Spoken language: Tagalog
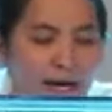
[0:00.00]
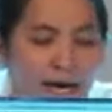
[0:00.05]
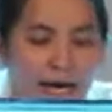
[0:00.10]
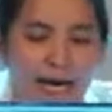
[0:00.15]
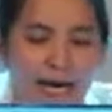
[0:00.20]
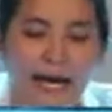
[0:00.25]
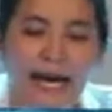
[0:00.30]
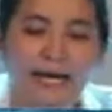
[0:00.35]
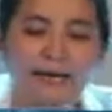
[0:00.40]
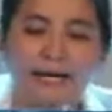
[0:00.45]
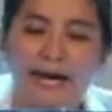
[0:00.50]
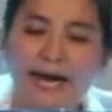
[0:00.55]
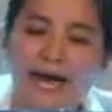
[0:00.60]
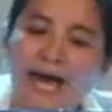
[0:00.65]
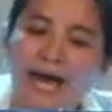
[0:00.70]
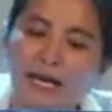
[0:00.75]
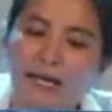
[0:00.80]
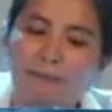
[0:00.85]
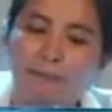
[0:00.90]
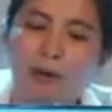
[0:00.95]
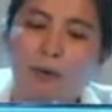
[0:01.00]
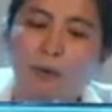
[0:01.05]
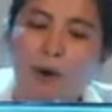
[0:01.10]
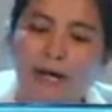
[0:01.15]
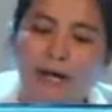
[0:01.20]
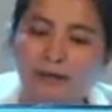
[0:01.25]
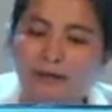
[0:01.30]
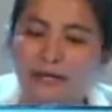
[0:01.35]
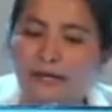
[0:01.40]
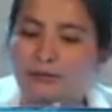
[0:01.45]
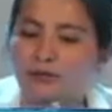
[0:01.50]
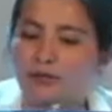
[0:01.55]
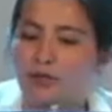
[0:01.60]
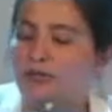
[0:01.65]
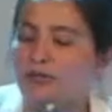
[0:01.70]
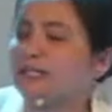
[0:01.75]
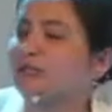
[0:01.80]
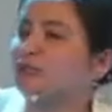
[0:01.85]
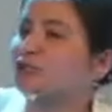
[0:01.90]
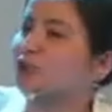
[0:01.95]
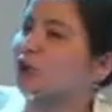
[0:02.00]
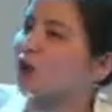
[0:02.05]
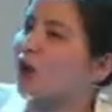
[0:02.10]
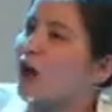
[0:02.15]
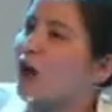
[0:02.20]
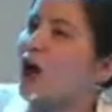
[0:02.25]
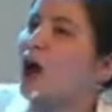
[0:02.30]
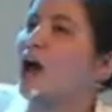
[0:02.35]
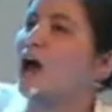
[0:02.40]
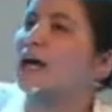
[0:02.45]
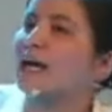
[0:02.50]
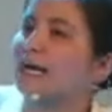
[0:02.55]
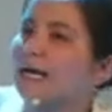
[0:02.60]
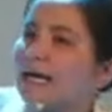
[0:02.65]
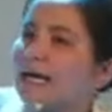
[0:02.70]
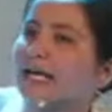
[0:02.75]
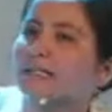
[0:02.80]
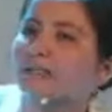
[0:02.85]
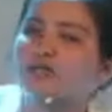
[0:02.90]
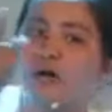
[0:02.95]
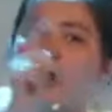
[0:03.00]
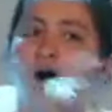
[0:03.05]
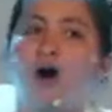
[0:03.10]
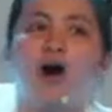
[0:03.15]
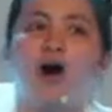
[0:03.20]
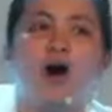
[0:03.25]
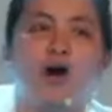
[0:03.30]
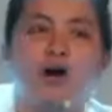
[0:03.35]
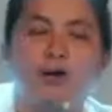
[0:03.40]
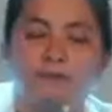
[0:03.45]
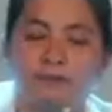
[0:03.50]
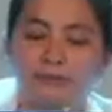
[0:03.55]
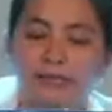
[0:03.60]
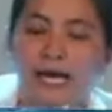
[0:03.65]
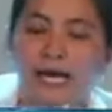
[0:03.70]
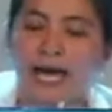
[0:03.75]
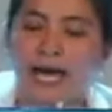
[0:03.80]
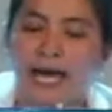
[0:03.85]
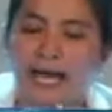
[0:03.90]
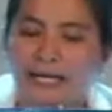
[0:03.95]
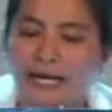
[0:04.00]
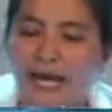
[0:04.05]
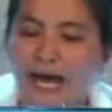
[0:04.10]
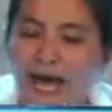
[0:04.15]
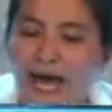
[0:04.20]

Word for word: And the enemy wanted to destroy each homes. And the